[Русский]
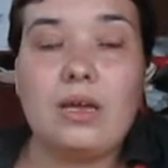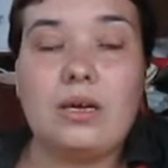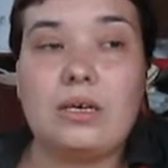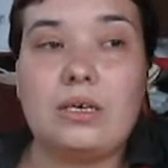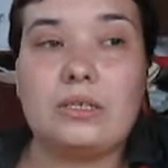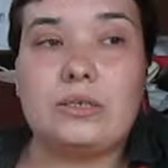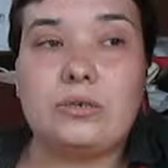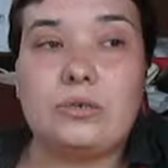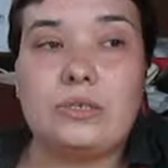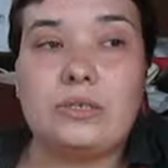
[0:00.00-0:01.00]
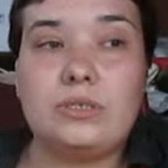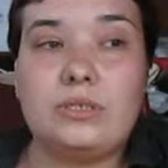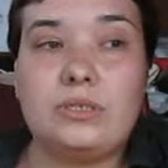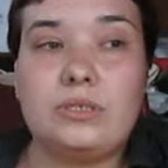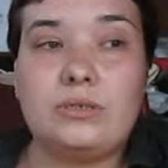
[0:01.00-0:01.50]
Э, то есть,
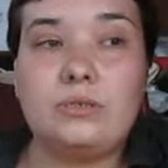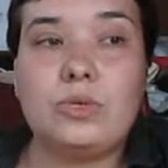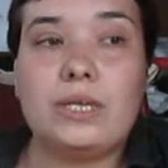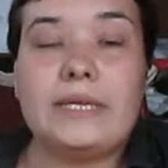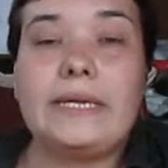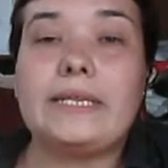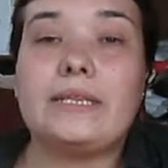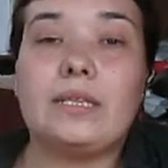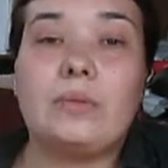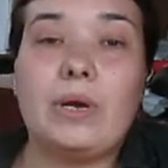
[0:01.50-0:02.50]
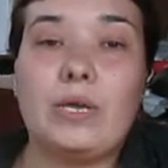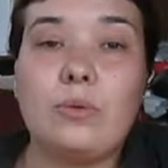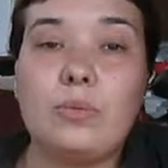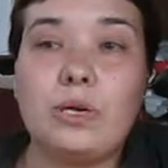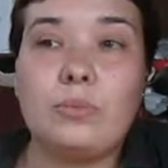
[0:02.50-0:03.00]
э, ну, конкретно на
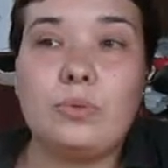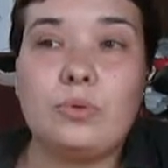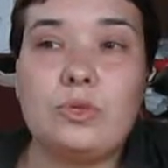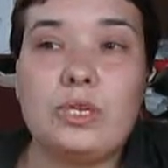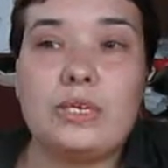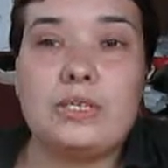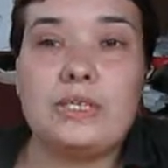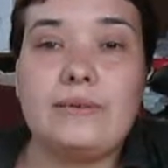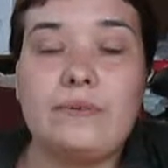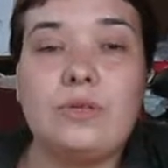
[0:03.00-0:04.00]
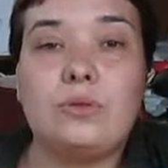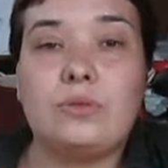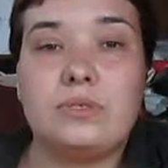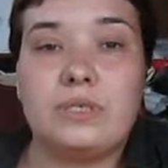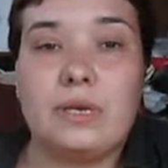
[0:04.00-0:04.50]
моем компьютере, где
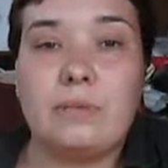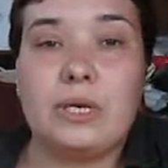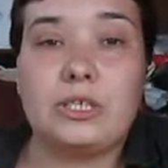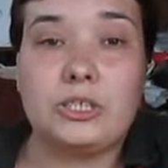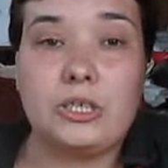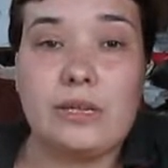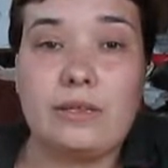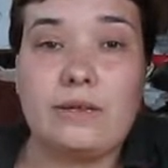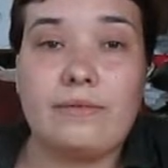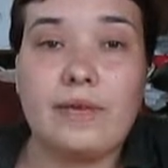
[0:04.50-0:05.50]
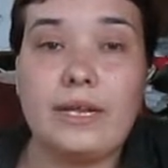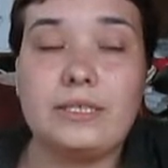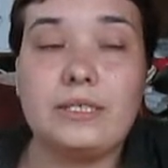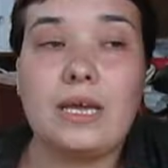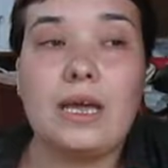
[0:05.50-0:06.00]
Windows 7 расширенная
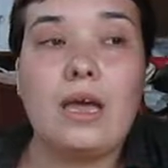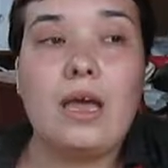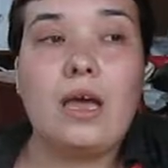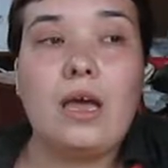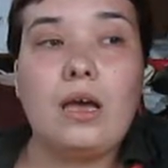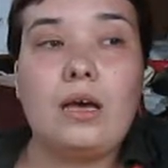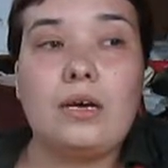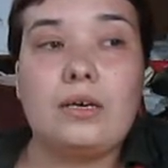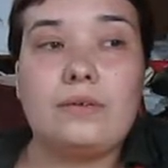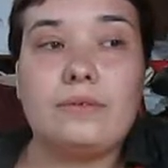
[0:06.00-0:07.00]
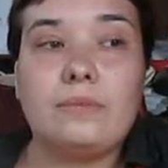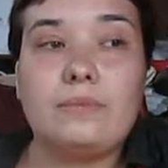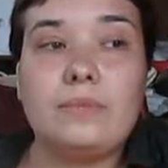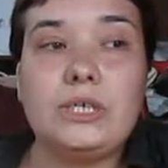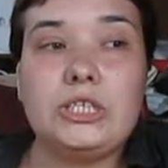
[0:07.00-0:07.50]
версия,
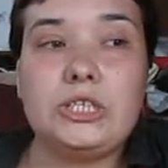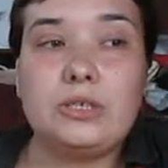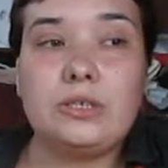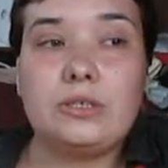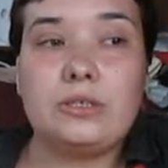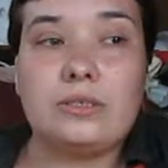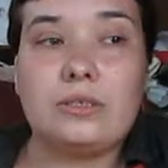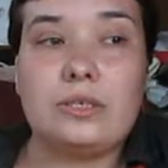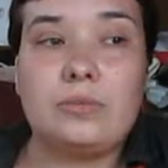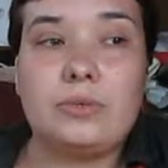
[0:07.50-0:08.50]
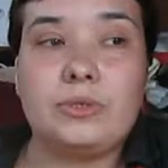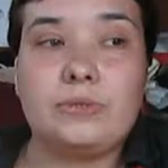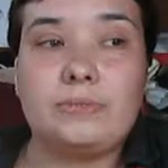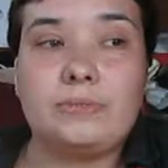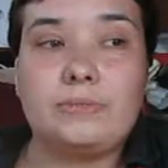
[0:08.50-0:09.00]
мышь как
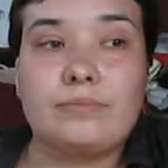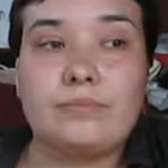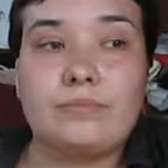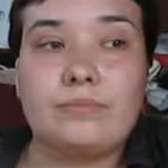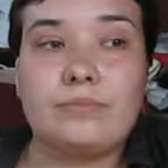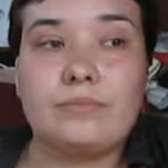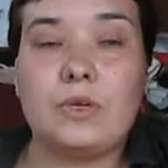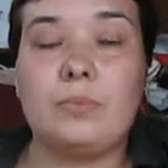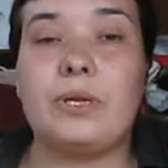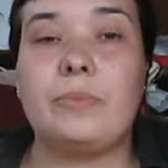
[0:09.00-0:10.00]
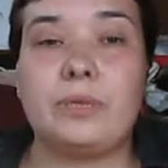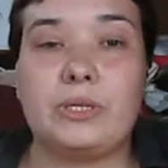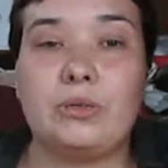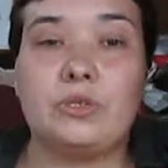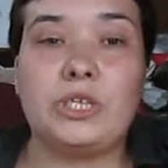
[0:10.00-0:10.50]
бы при
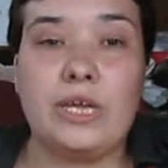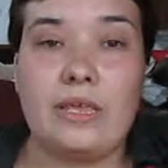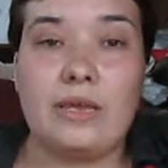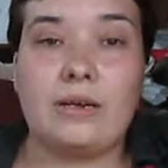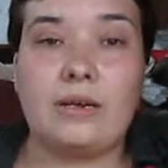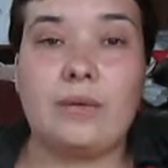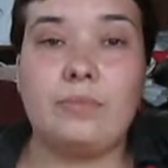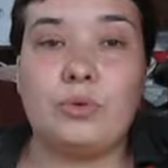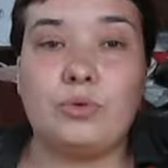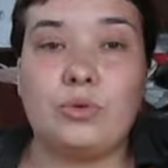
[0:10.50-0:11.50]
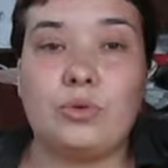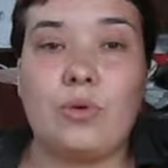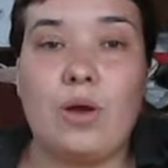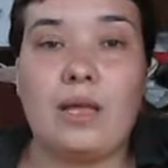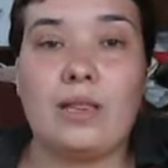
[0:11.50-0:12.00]
подключении к
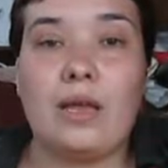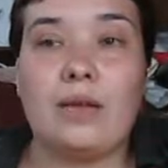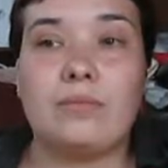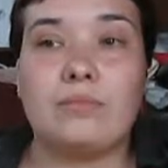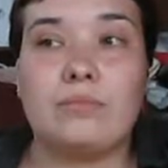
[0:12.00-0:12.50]
компьютеру, она